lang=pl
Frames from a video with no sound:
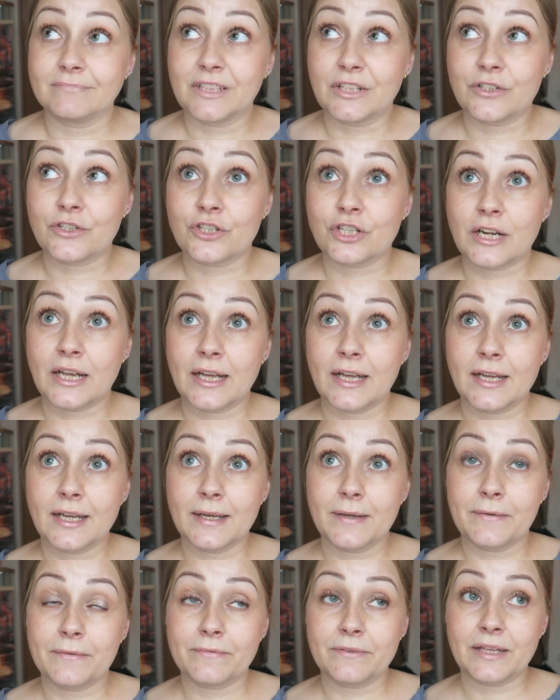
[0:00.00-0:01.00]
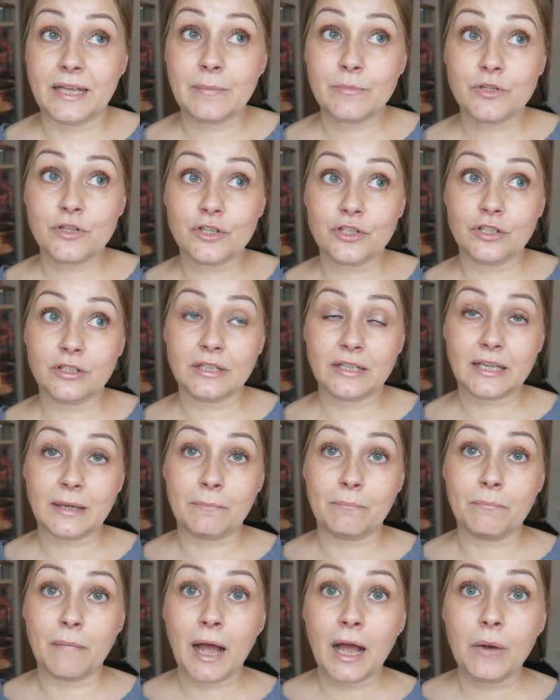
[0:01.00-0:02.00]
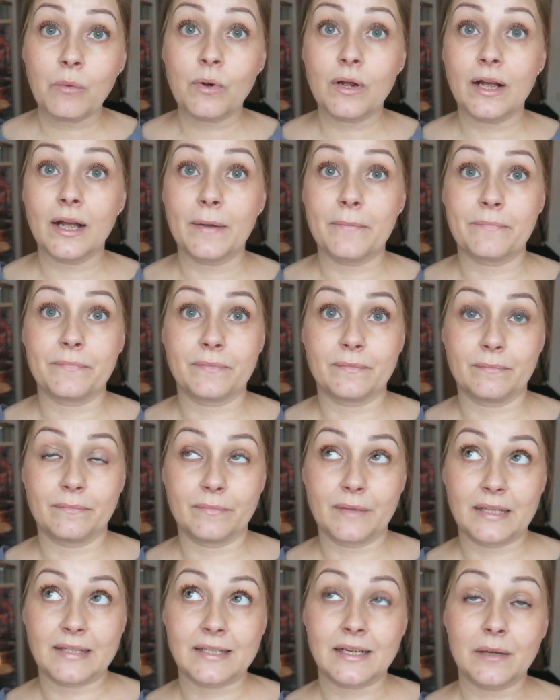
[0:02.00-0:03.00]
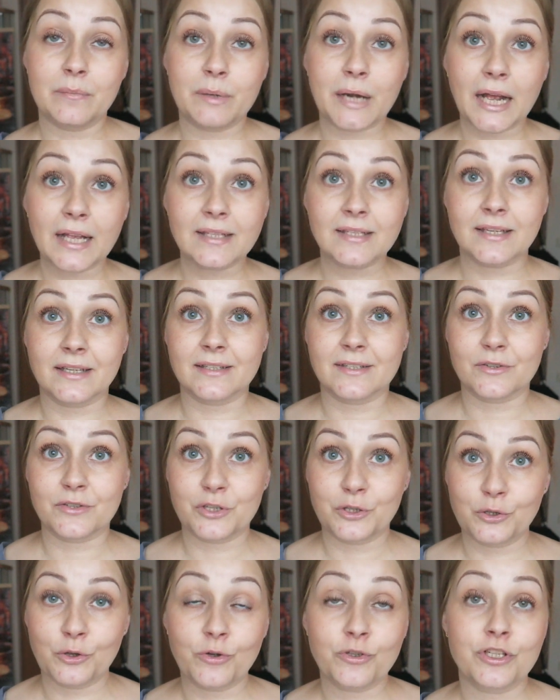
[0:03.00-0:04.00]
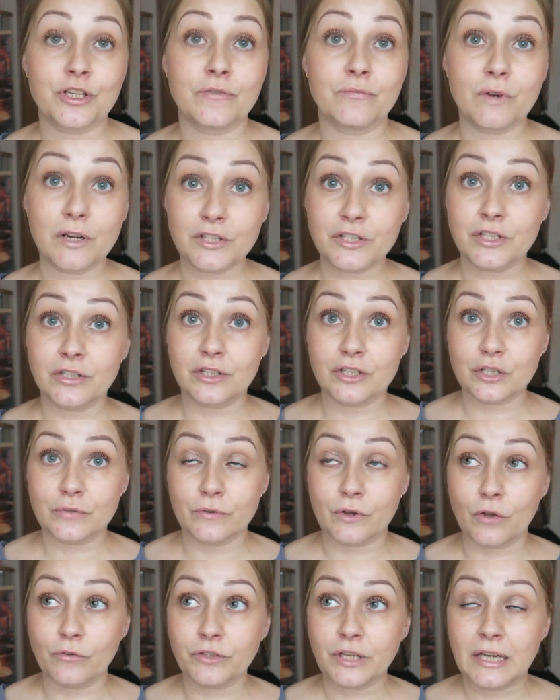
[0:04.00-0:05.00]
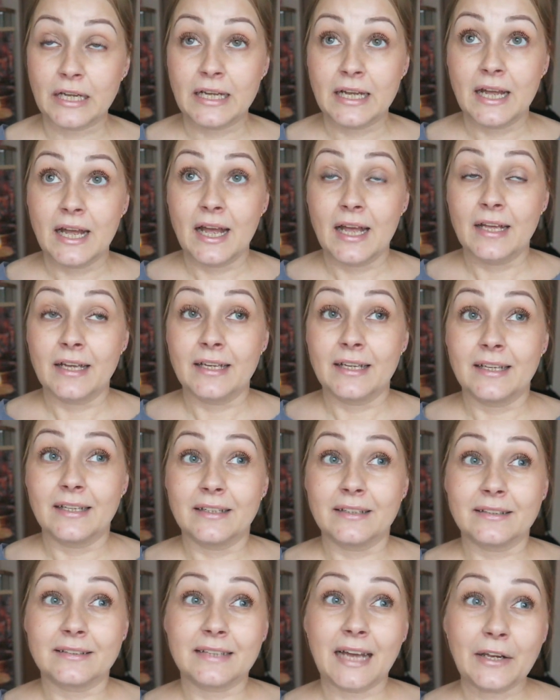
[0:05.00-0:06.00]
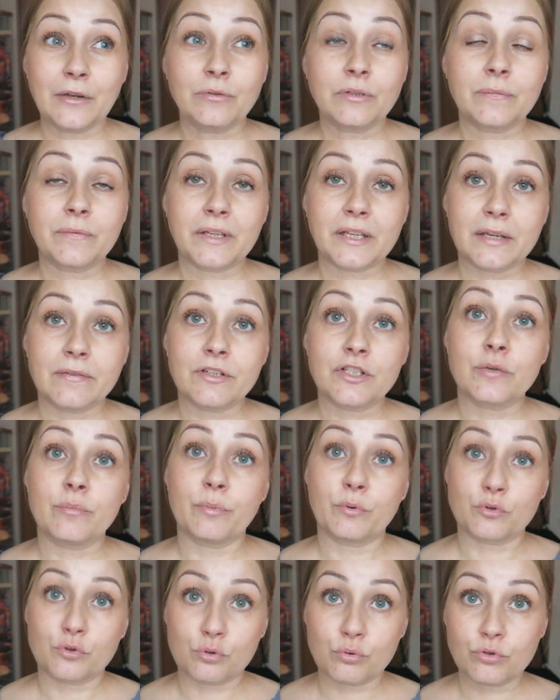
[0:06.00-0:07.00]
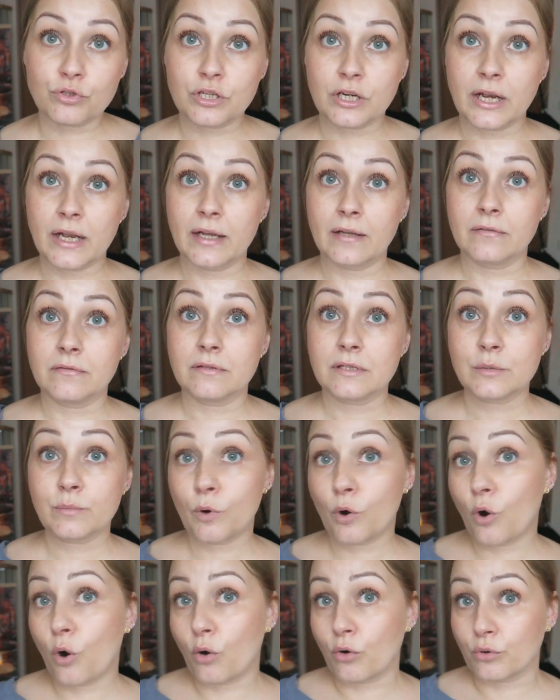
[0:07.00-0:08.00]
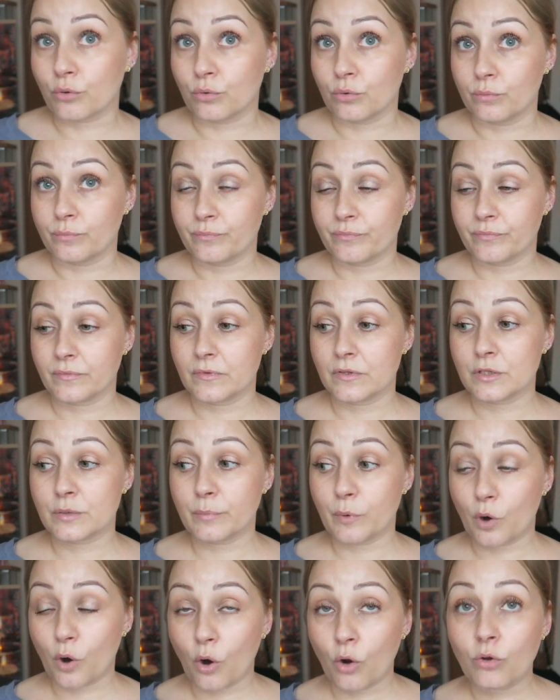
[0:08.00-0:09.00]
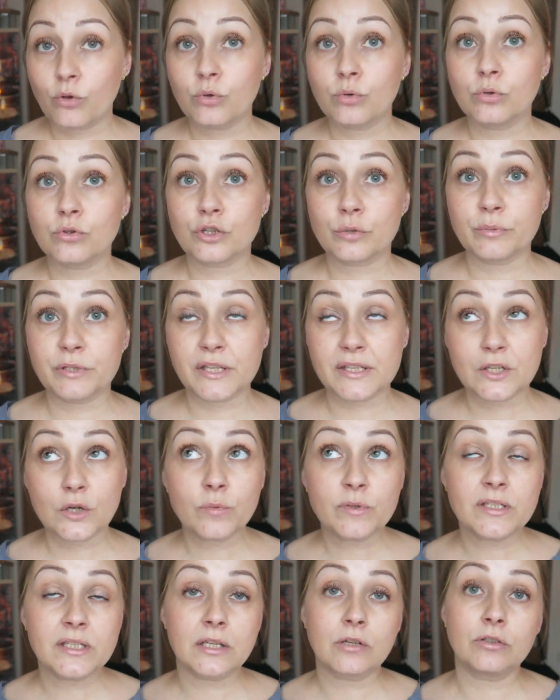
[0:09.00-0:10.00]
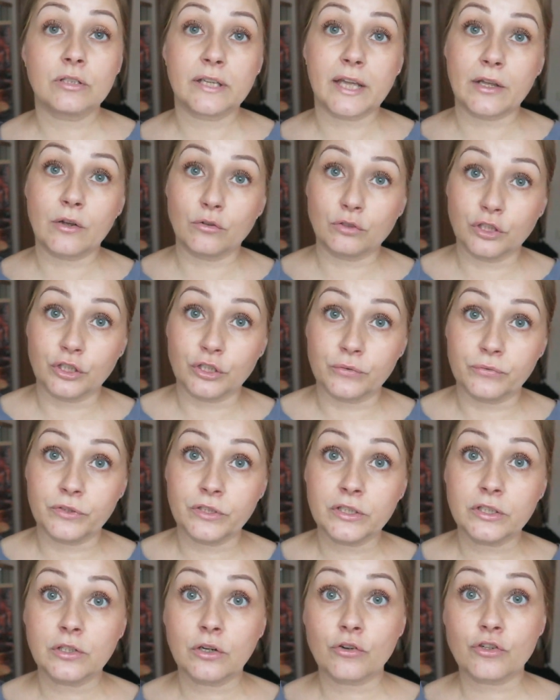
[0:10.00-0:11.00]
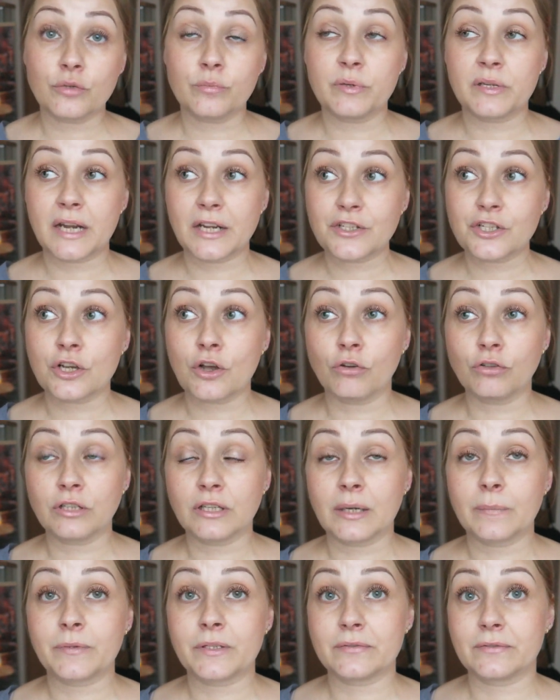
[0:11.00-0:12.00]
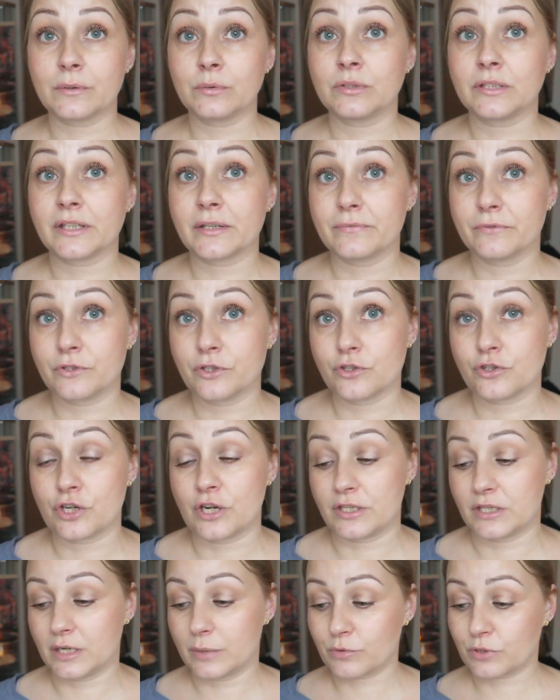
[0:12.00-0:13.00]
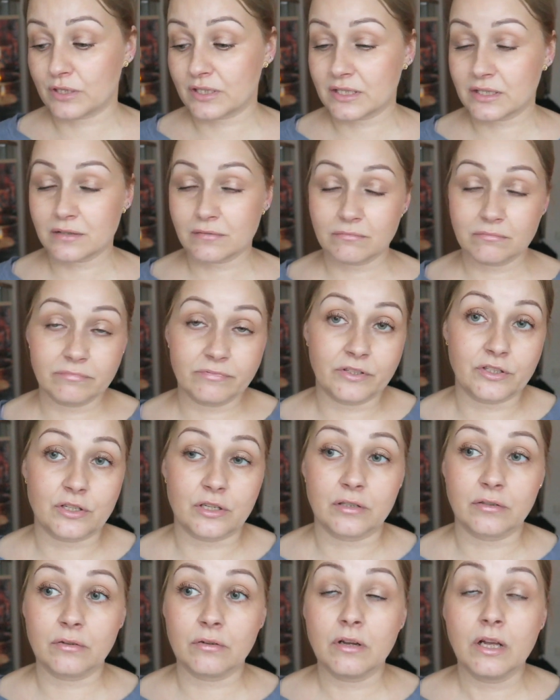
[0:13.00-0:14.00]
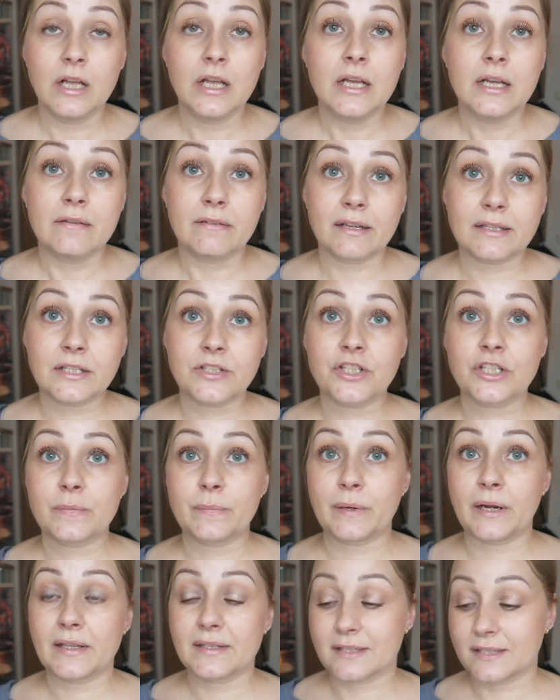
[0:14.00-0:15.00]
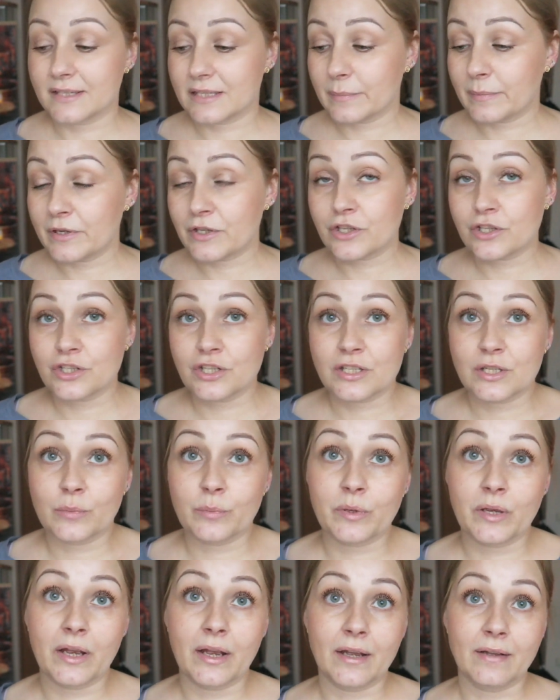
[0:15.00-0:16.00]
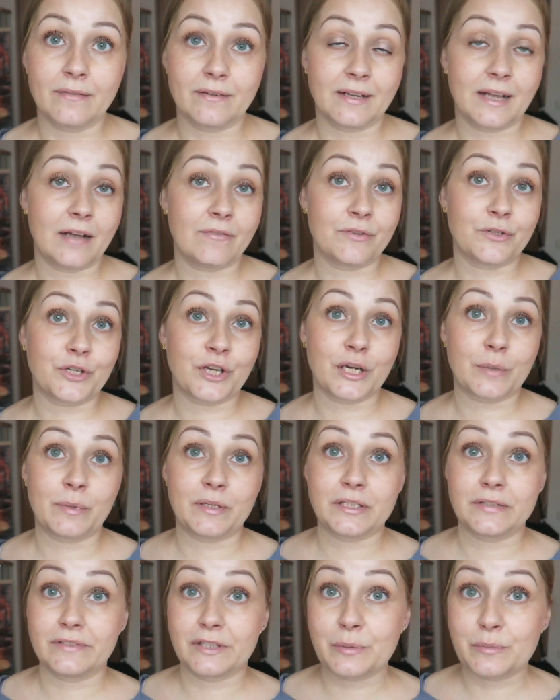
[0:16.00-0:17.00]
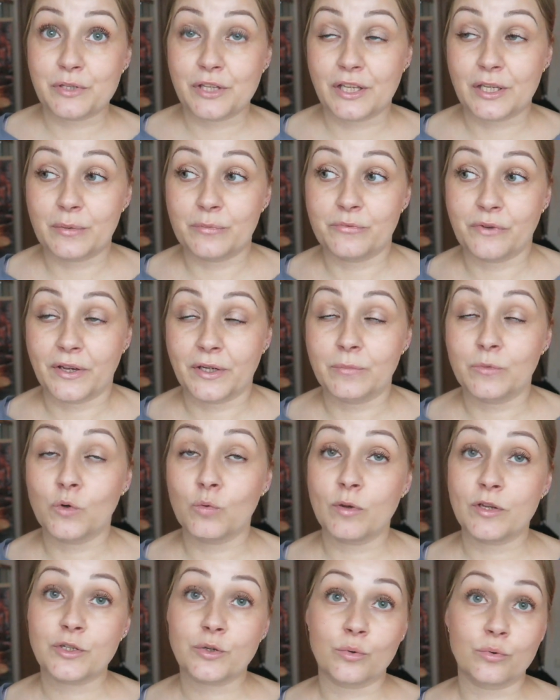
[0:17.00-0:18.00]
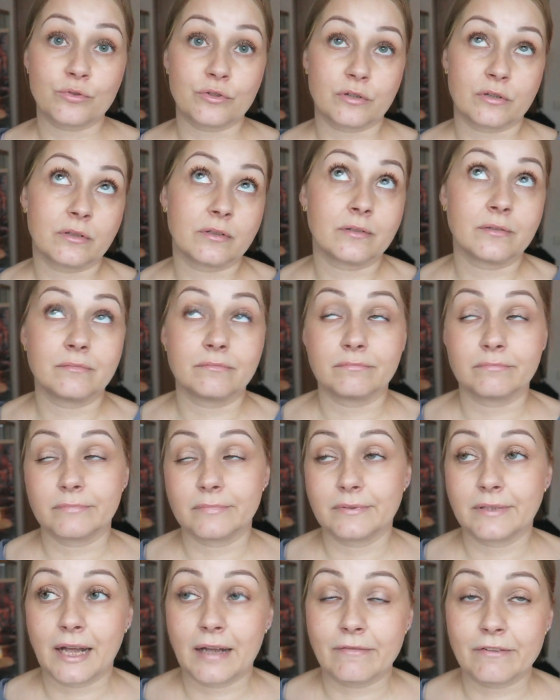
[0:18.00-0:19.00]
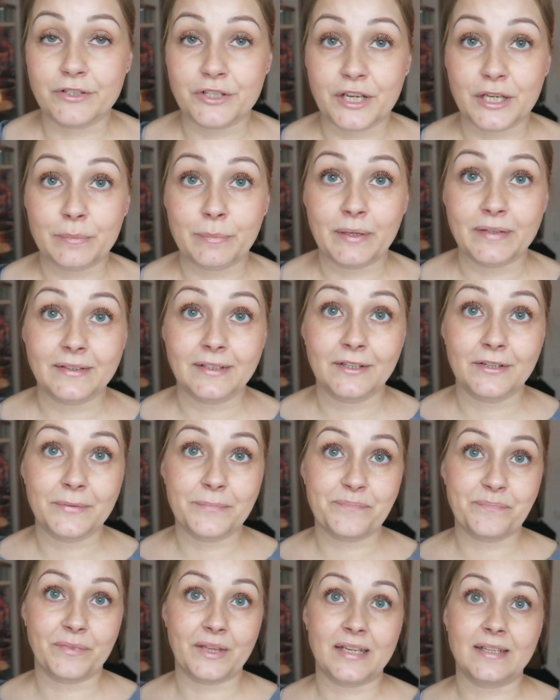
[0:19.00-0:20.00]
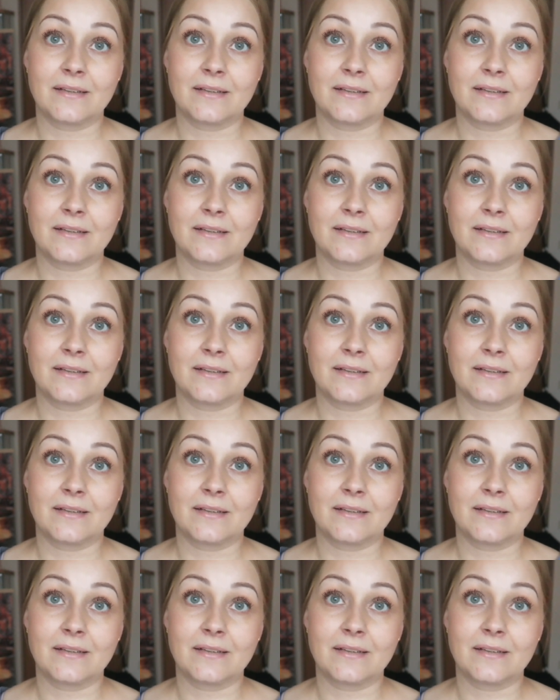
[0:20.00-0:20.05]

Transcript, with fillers: że wydaje mi się, że te takie małe mm, celebracje codzienności i właśnie tych świąt dają nam takie właśnie poczucie spokoju, spokoju, żeby nie zrobić z tego takiej gonitwy, tylko żeby raczej one nam dawały takie wyciszenie. Na przykład wiecie, no, wracacie z pracy, zaparzycie sobie kawę czy herbatę w jakimś takim fajnym kubeczku, czy mm, kawę czy herbatę mm,